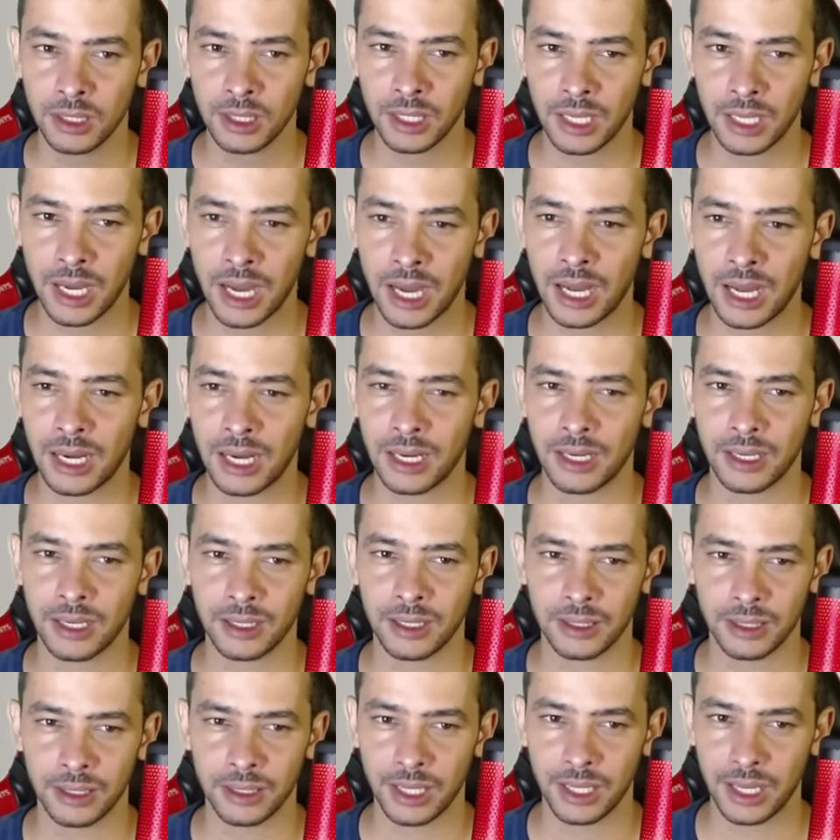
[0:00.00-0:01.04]
Cara,
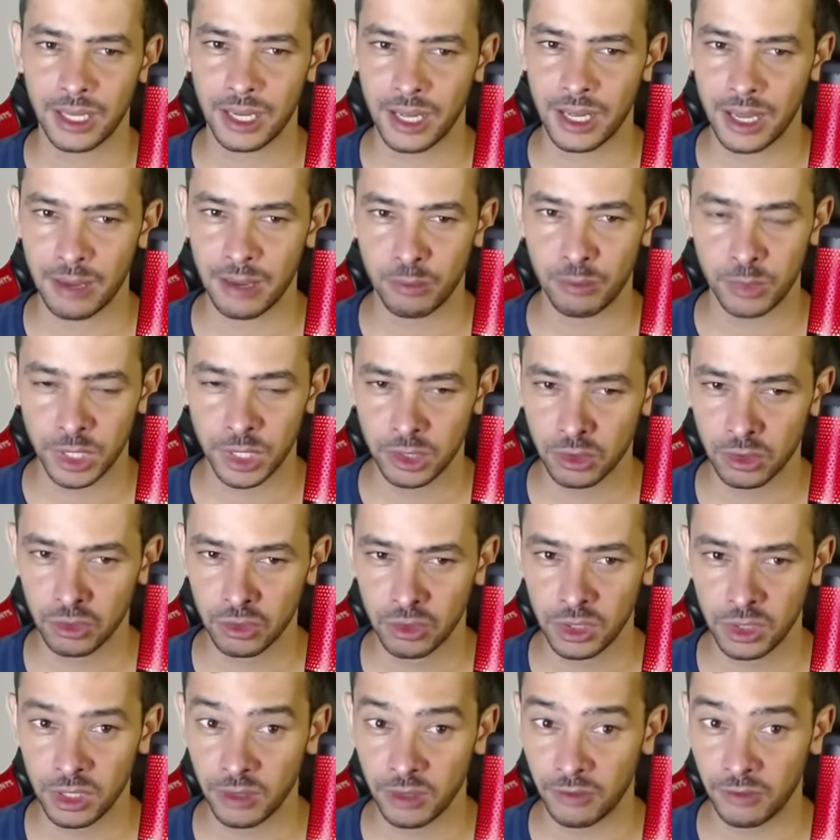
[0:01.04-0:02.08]
é
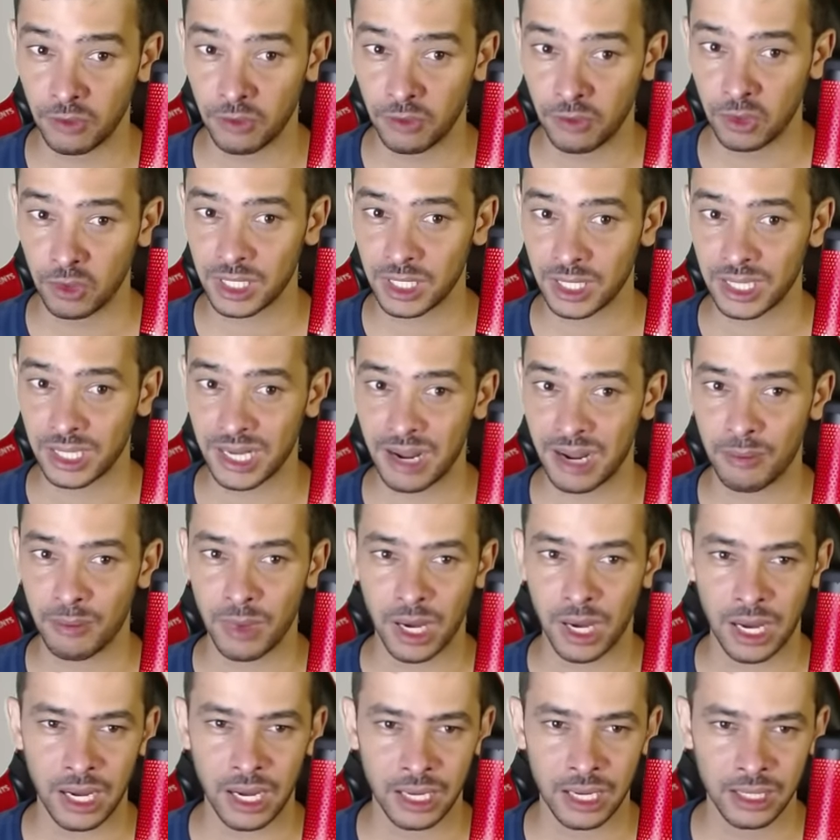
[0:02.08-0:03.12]
absurdo Você
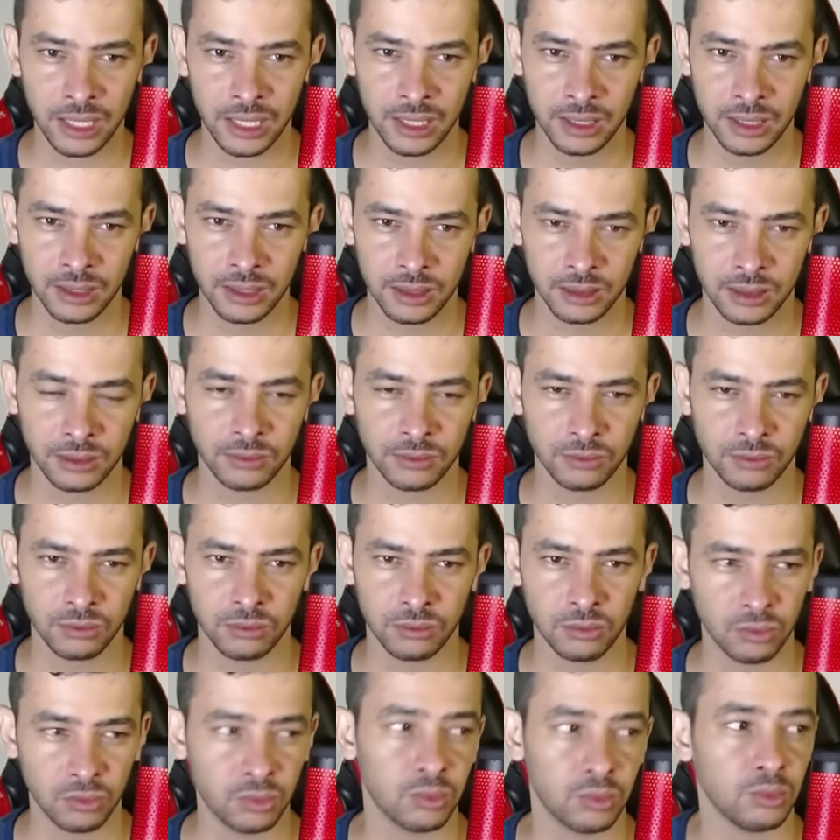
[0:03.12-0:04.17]
trabalha
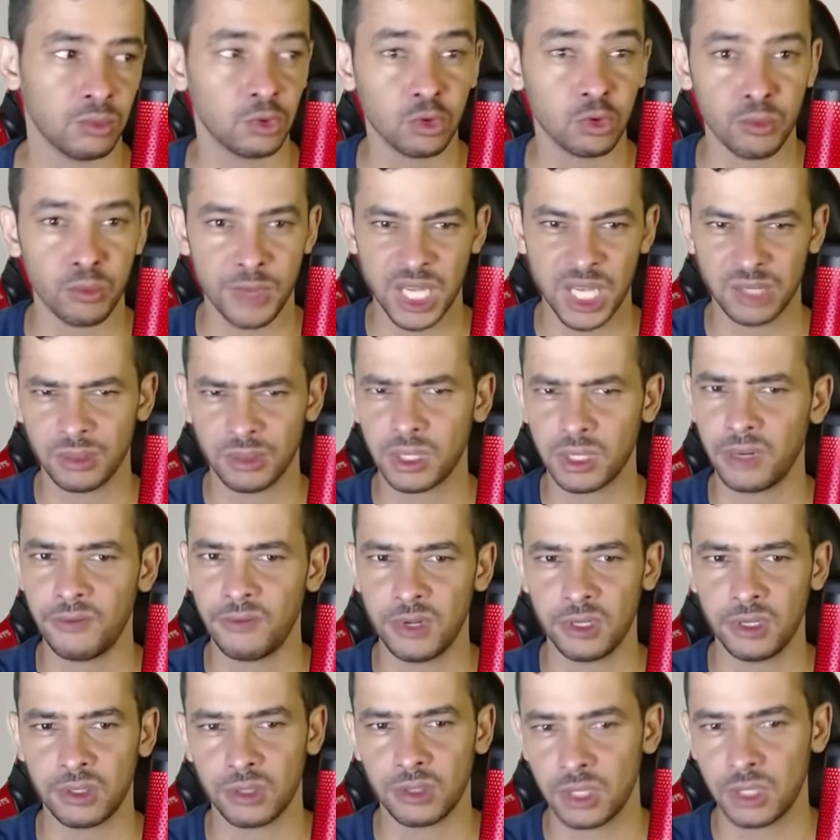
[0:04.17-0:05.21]
do mesmo
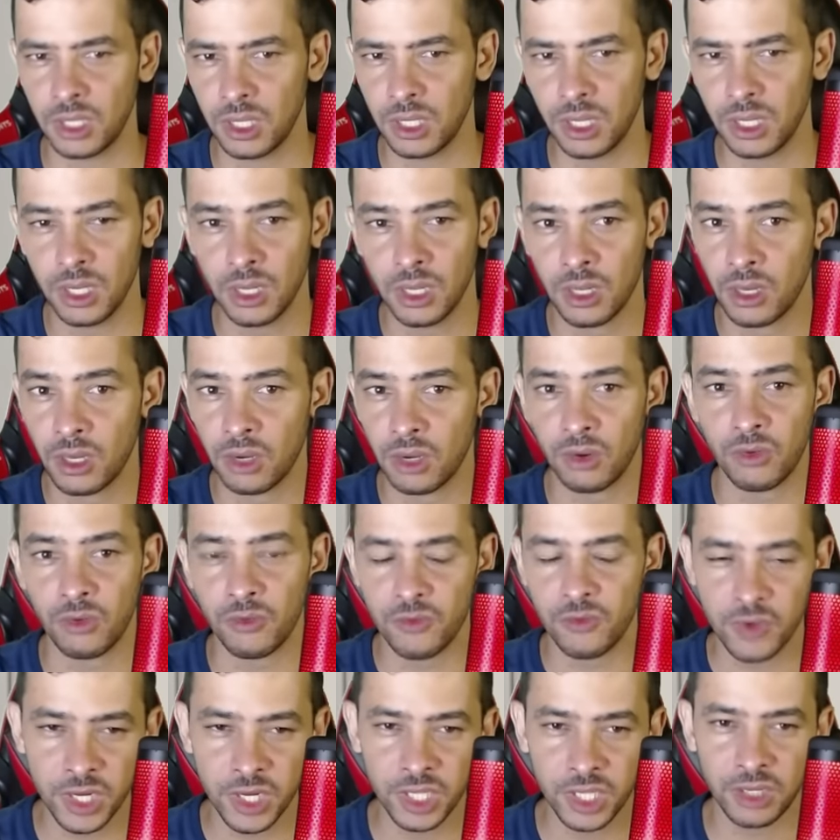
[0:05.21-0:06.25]
serviço que o
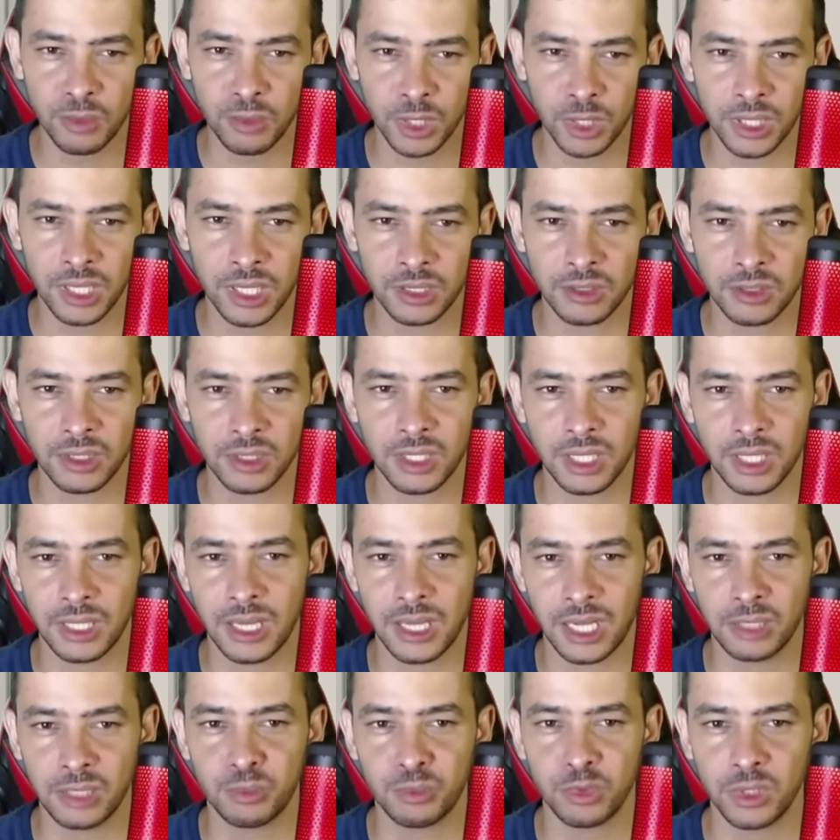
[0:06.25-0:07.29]
vítima da
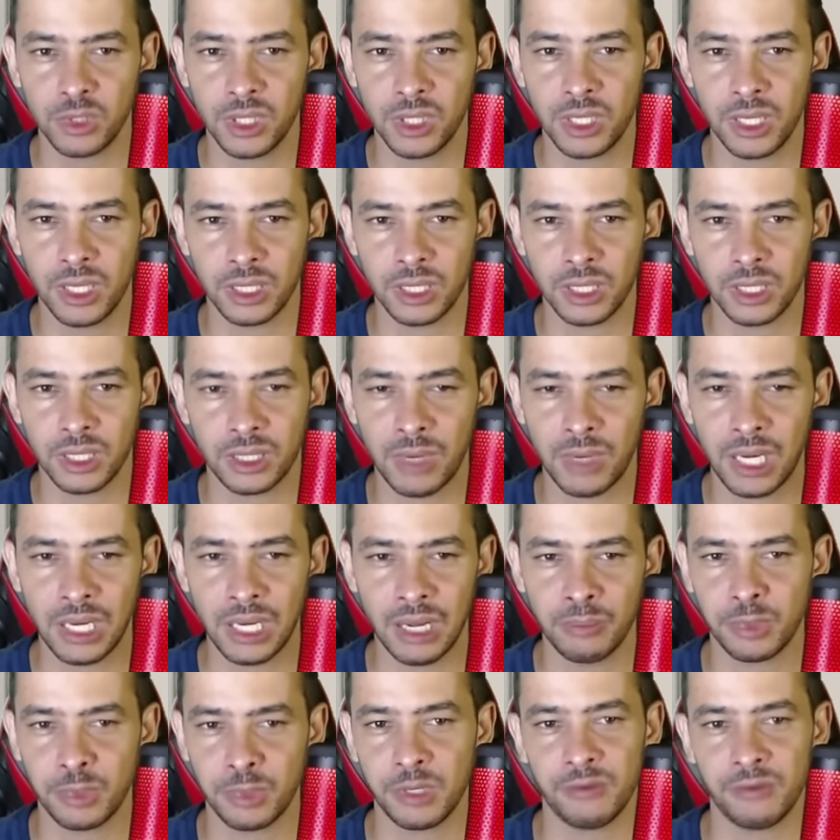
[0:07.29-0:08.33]
sociedade poderia
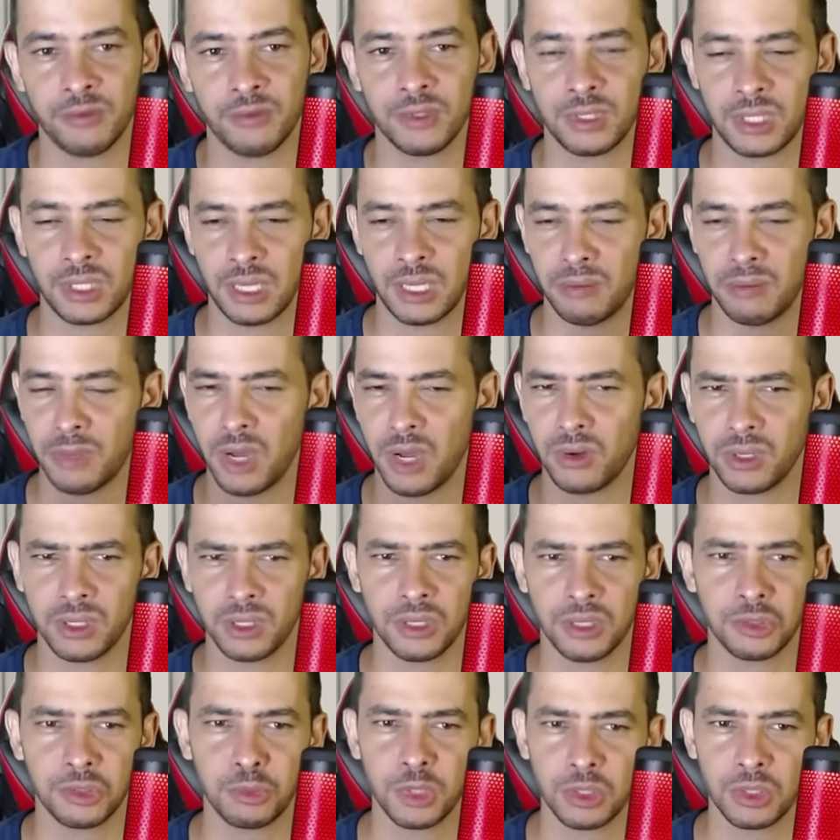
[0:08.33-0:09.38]
trabalhar, porque você, a maioria
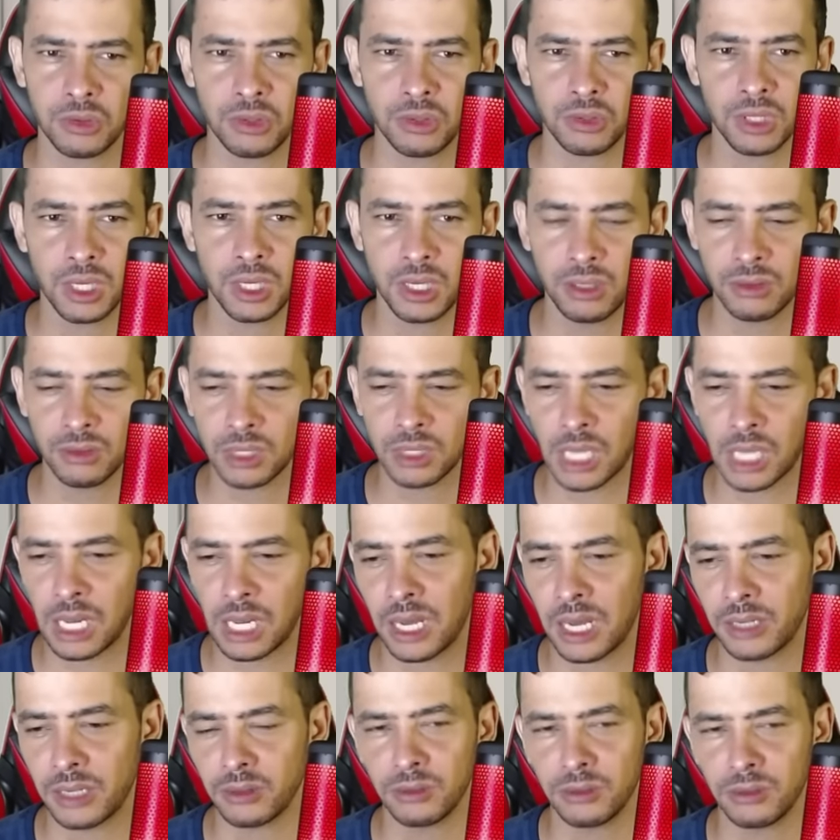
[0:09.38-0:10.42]
das pessoas, ganha um
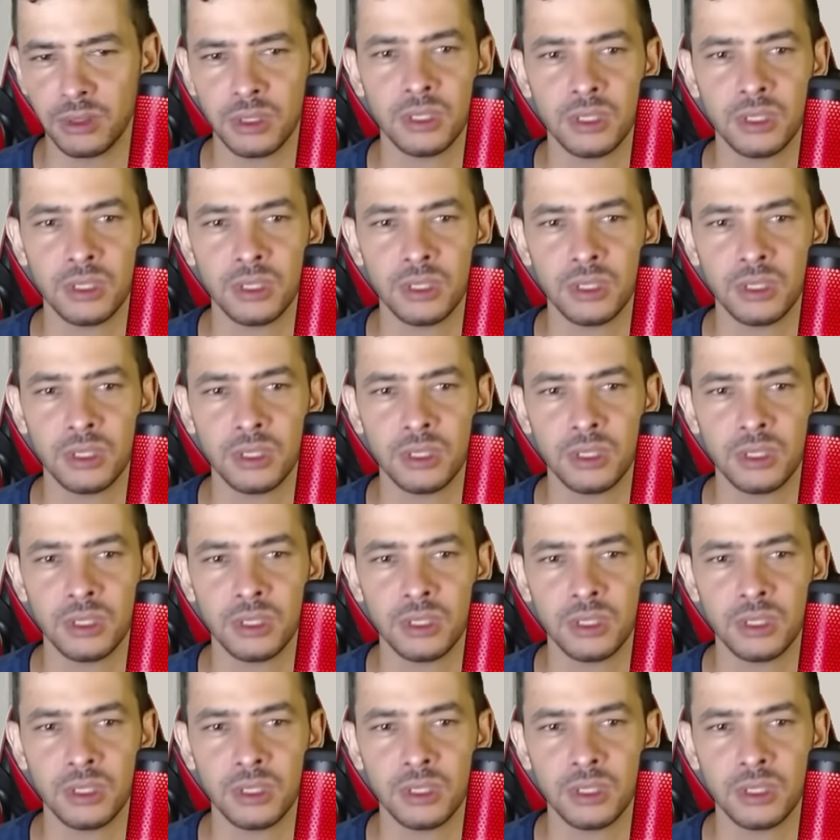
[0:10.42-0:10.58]
salário